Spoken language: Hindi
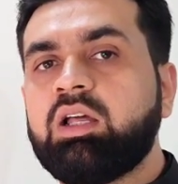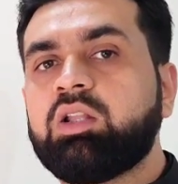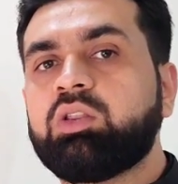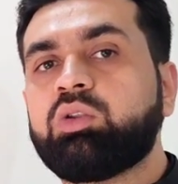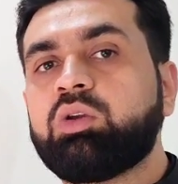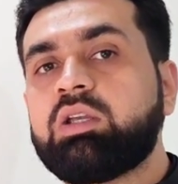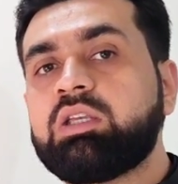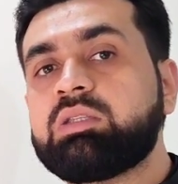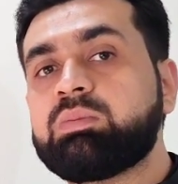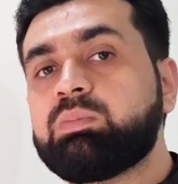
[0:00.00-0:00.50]

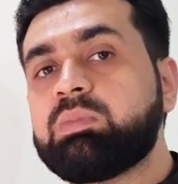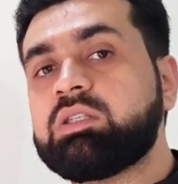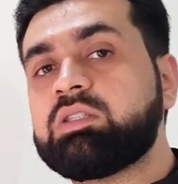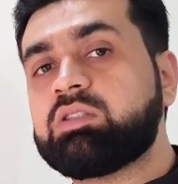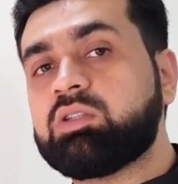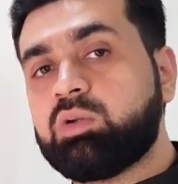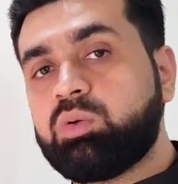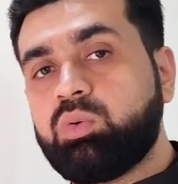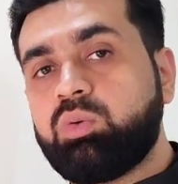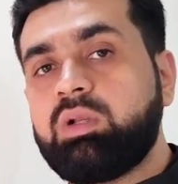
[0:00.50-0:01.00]
तो इसमें
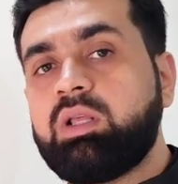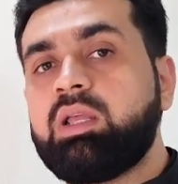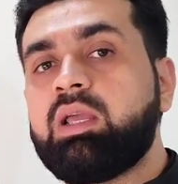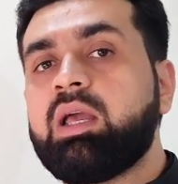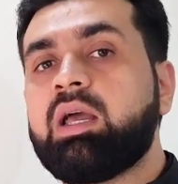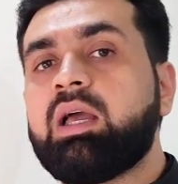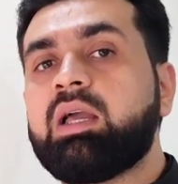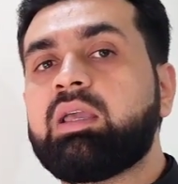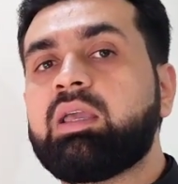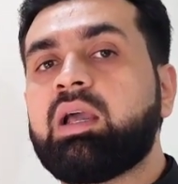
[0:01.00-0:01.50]
ज़रूरी
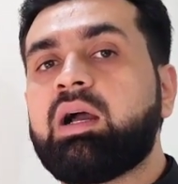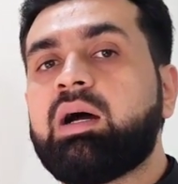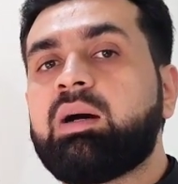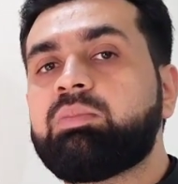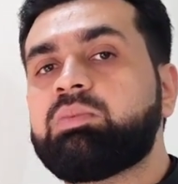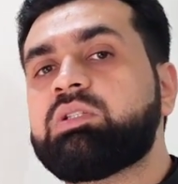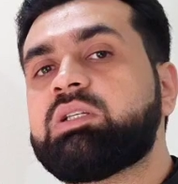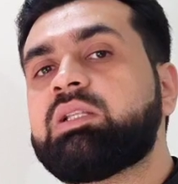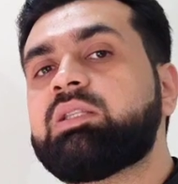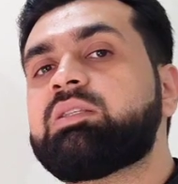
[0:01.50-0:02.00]
है कि
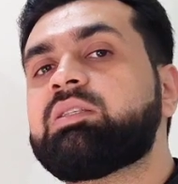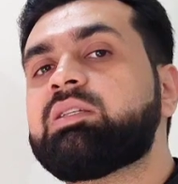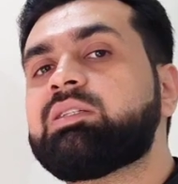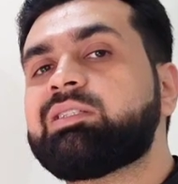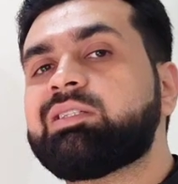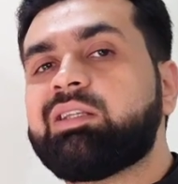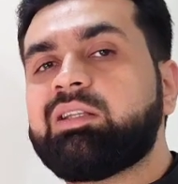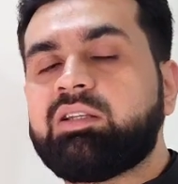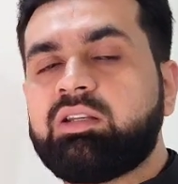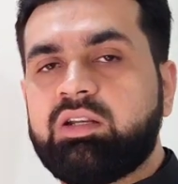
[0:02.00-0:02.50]
आप जल्द से
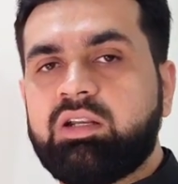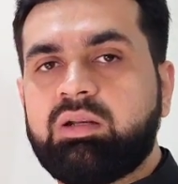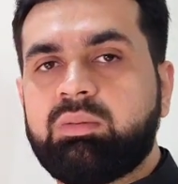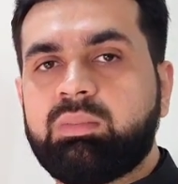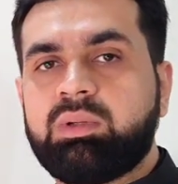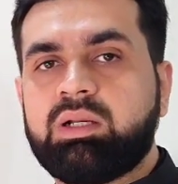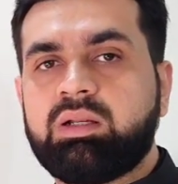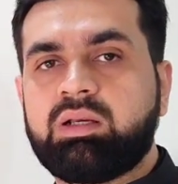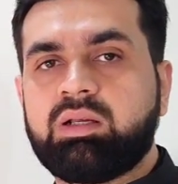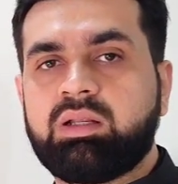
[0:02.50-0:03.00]
जल्द
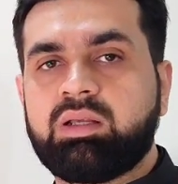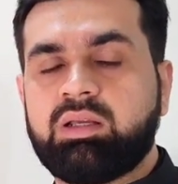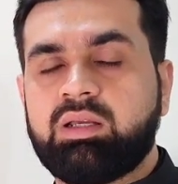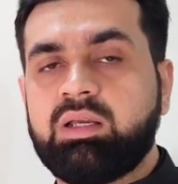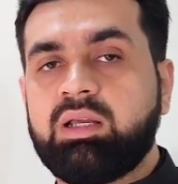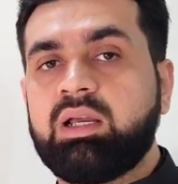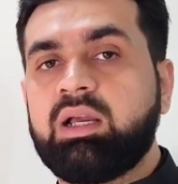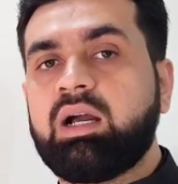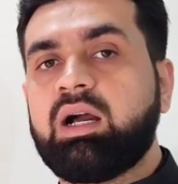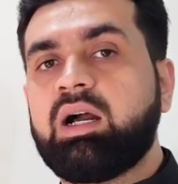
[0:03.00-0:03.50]
ट्रीटमेंट करें
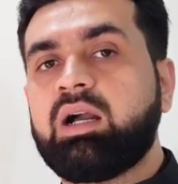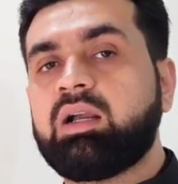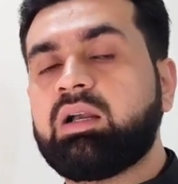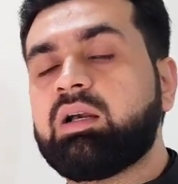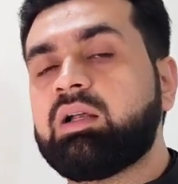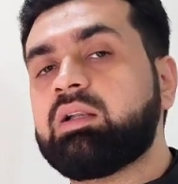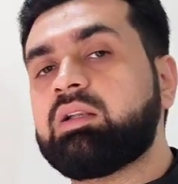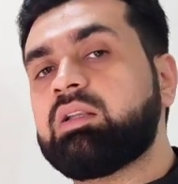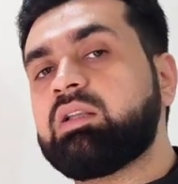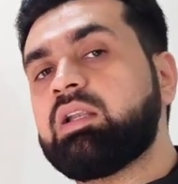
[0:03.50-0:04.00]

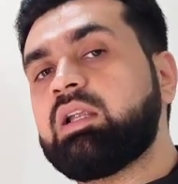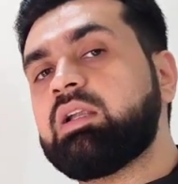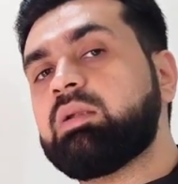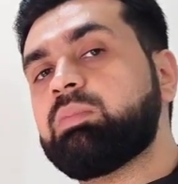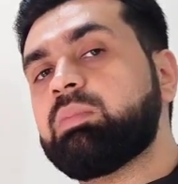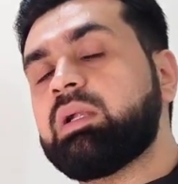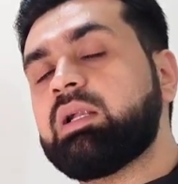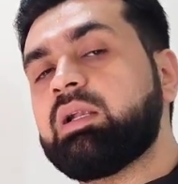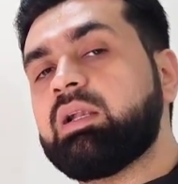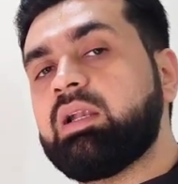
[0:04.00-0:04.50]
अगर
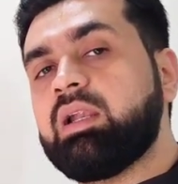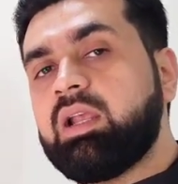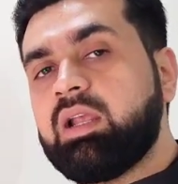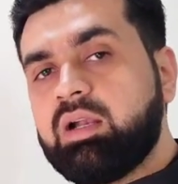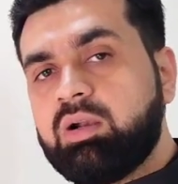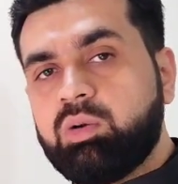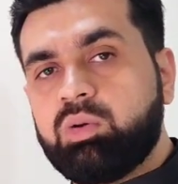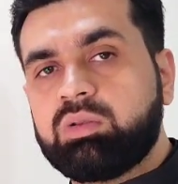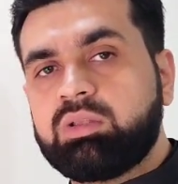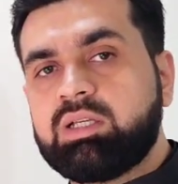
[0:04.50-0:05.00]
ट्रीटमेंट
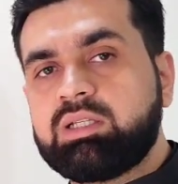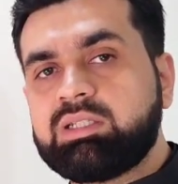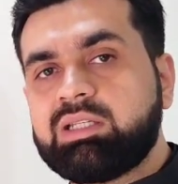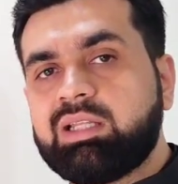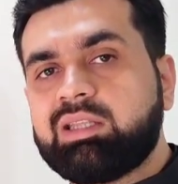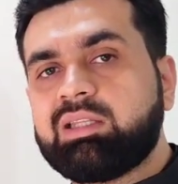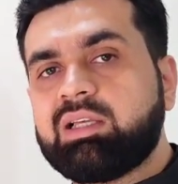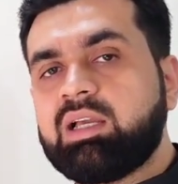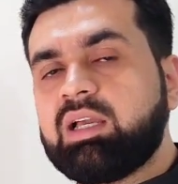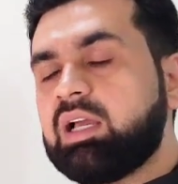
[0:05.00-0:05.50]
लेट होता
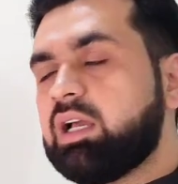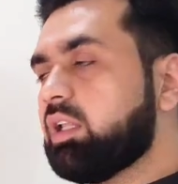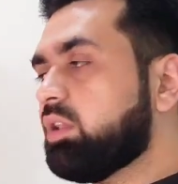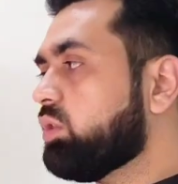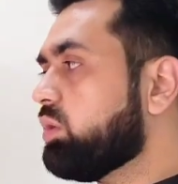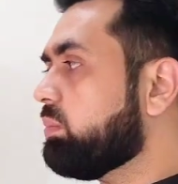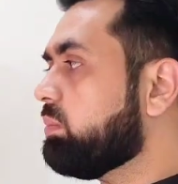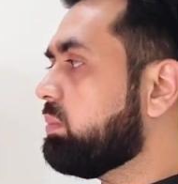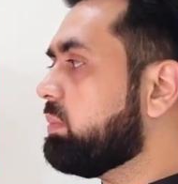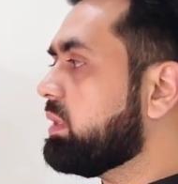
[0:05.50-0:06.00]
जाता है
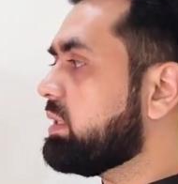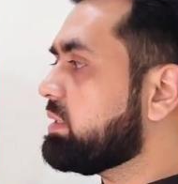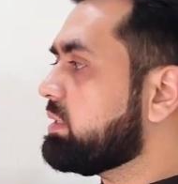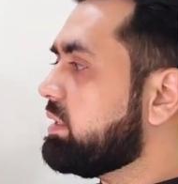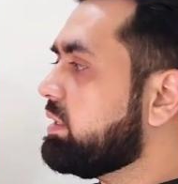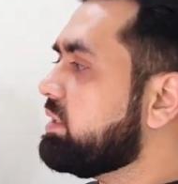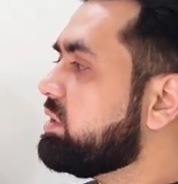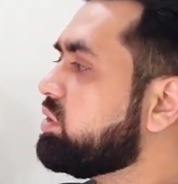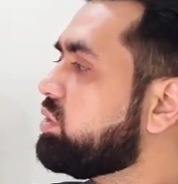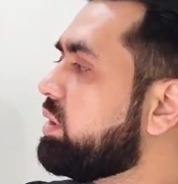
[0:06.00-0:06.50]
तो
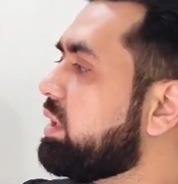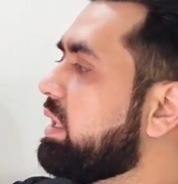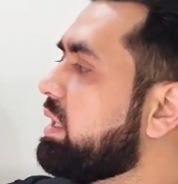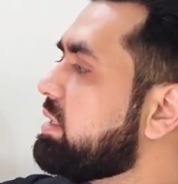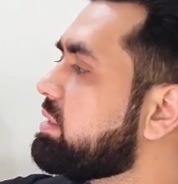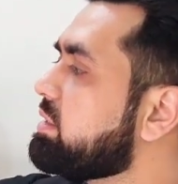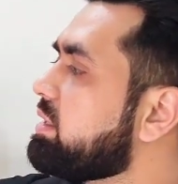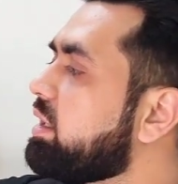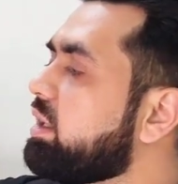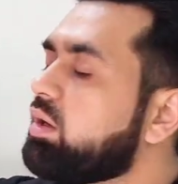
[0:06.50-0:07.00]
मसल जो हैं
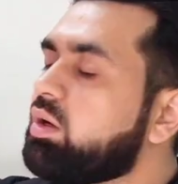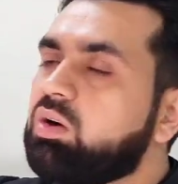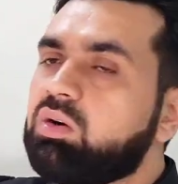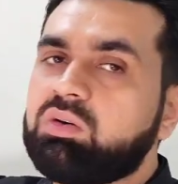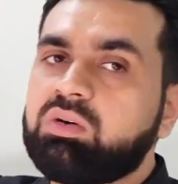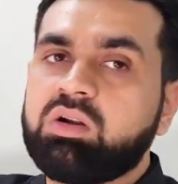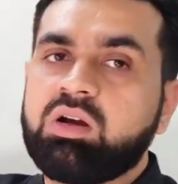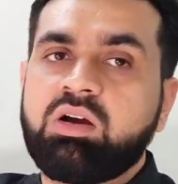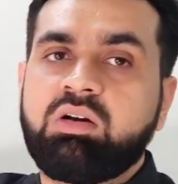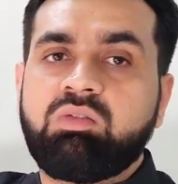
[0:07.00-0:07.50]
इसके
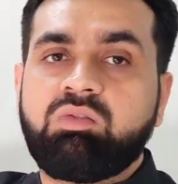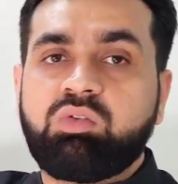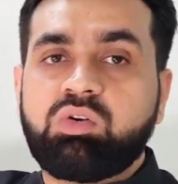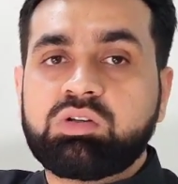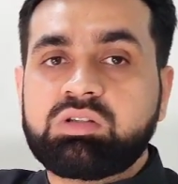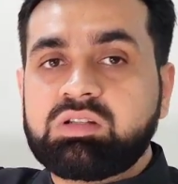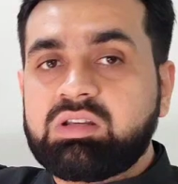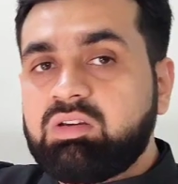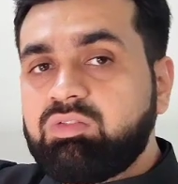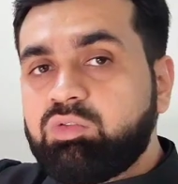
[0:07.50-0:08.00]
अराउंड वो
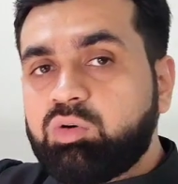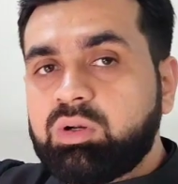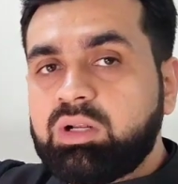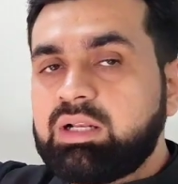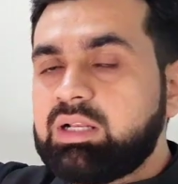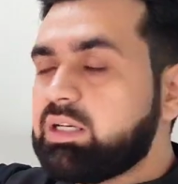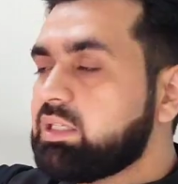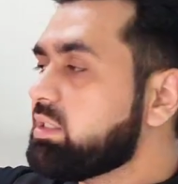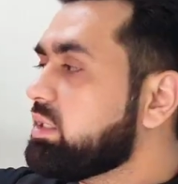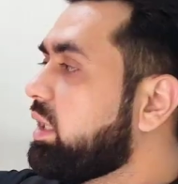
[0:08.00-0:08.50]
स्टिफ होने
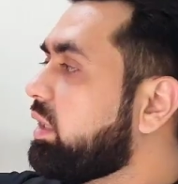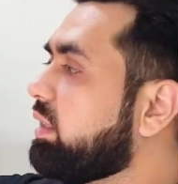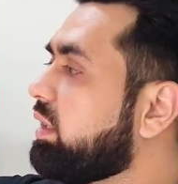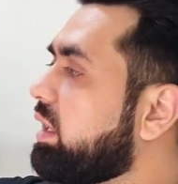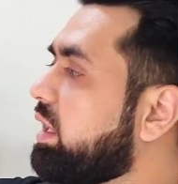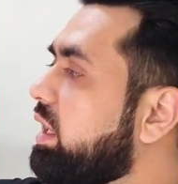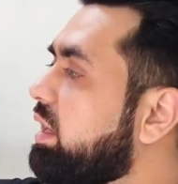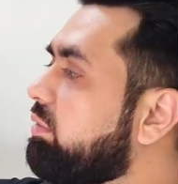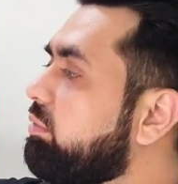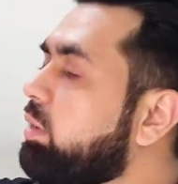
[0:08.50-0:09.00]
लग जाते
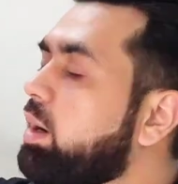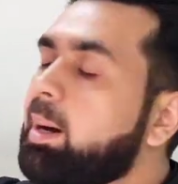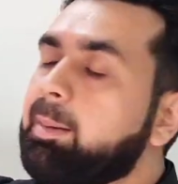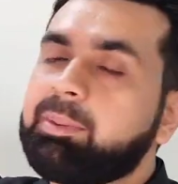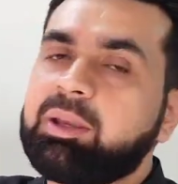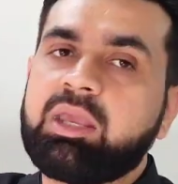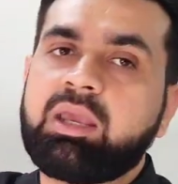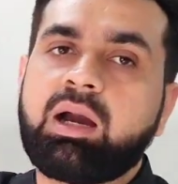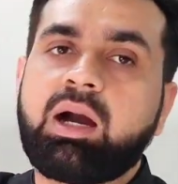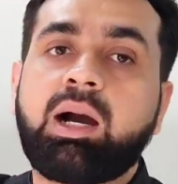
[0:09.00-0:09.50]
हैं वो
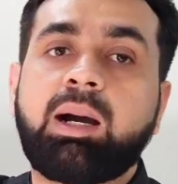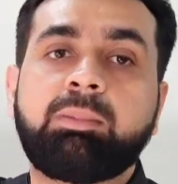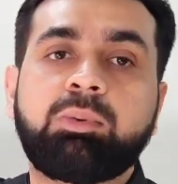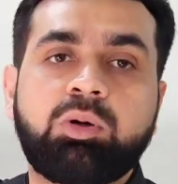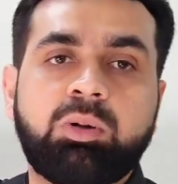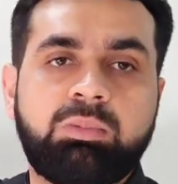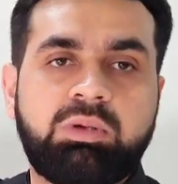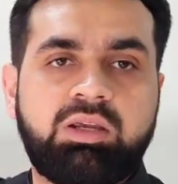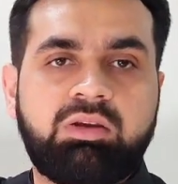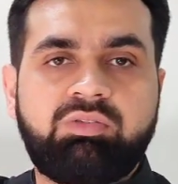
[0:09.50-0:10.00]
आपकी आम
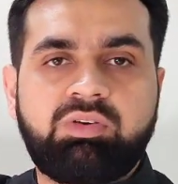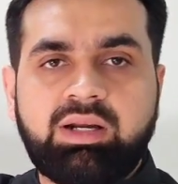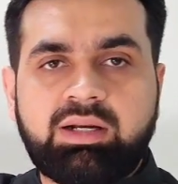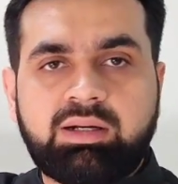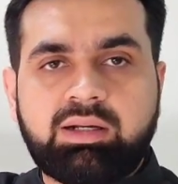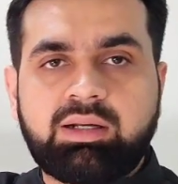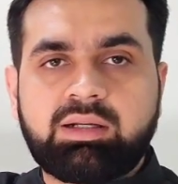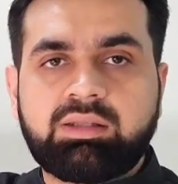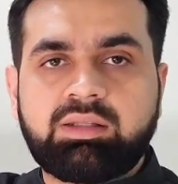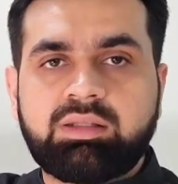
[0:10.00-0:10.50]
को भी इफ़ेक्ट
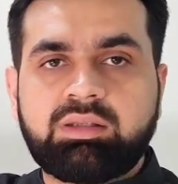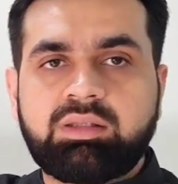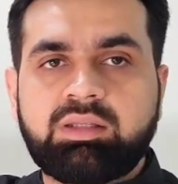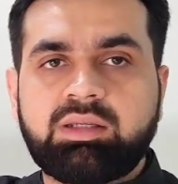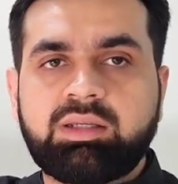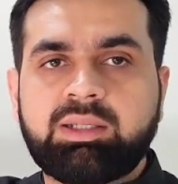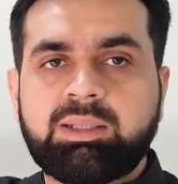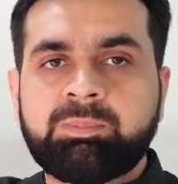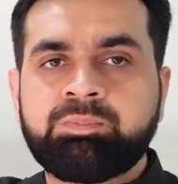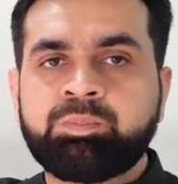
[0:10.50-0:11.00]
कर
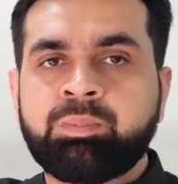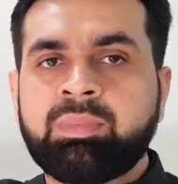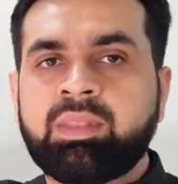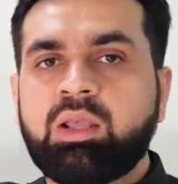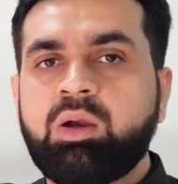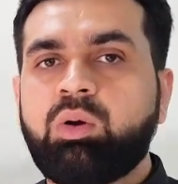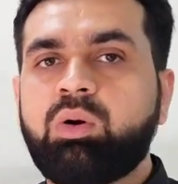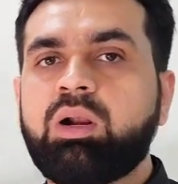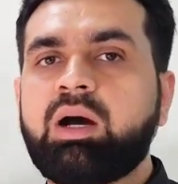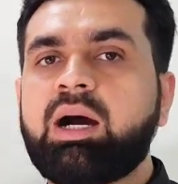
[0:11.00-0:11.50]
देते हैं
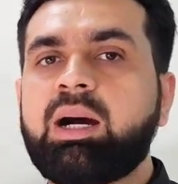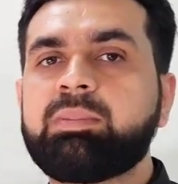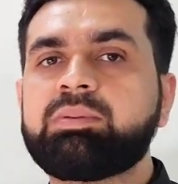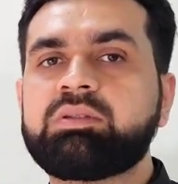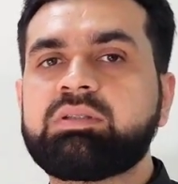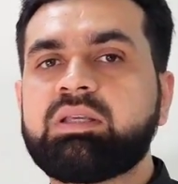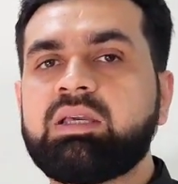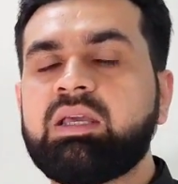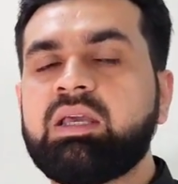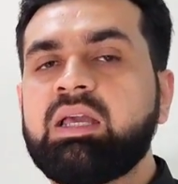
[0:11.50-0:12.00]
और
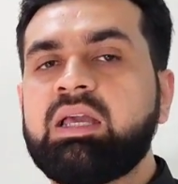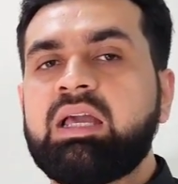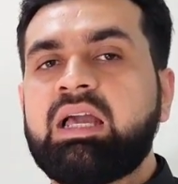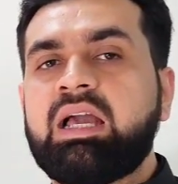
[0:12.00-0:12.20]
आपसे